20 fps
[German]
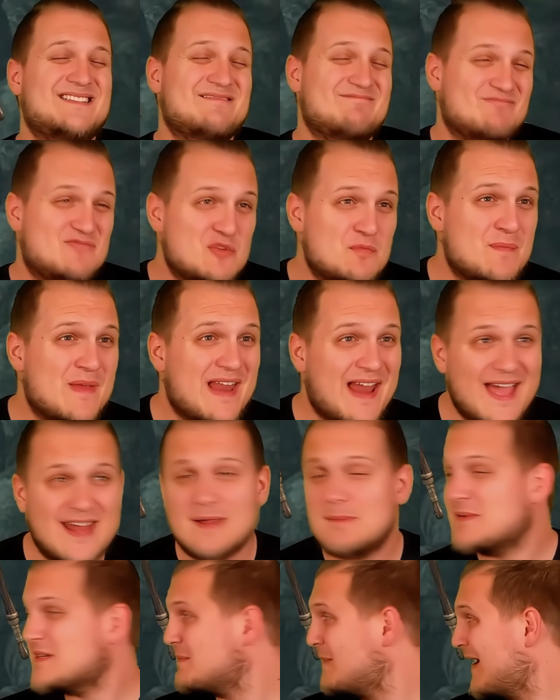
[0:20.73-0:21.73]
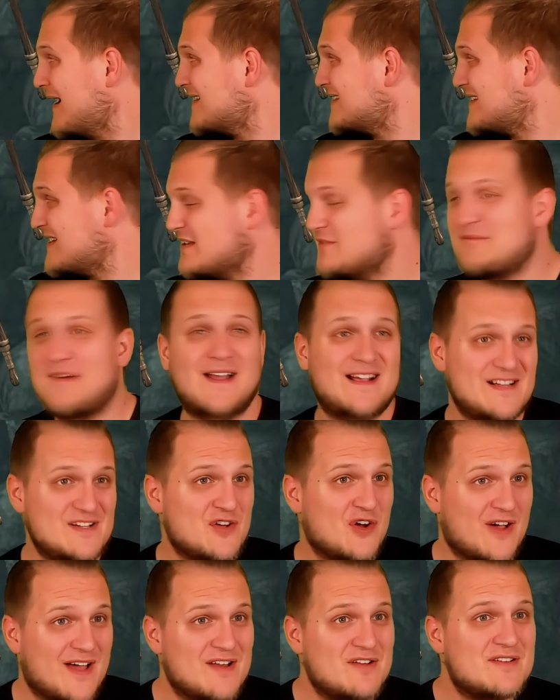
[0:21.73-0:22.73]
Tut mir leid, aber ich mache jetzt hier die Fackeln
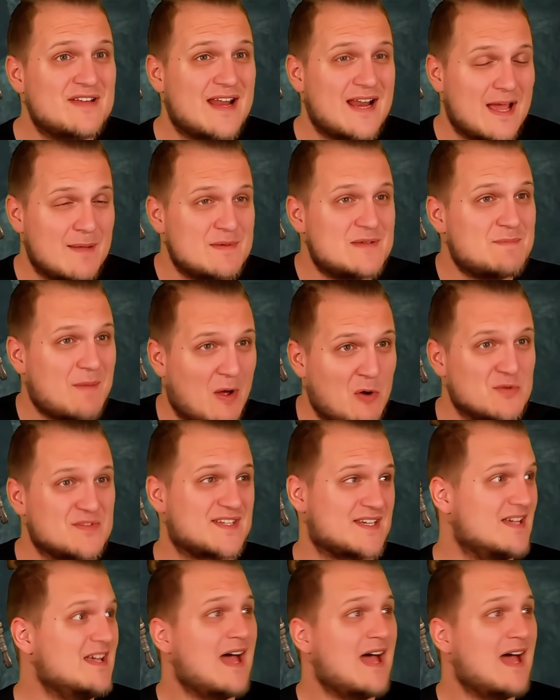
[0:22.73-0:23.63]
noch an und dann habe ich Pause.